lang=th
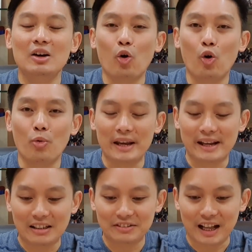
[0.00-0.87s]
โอเม
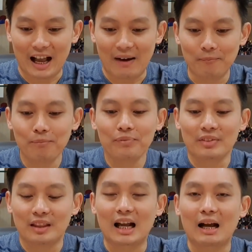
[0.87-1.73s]
ก้า
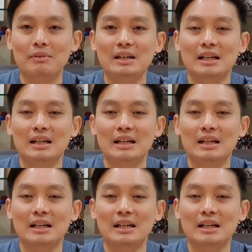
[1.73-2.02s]
3นะครับ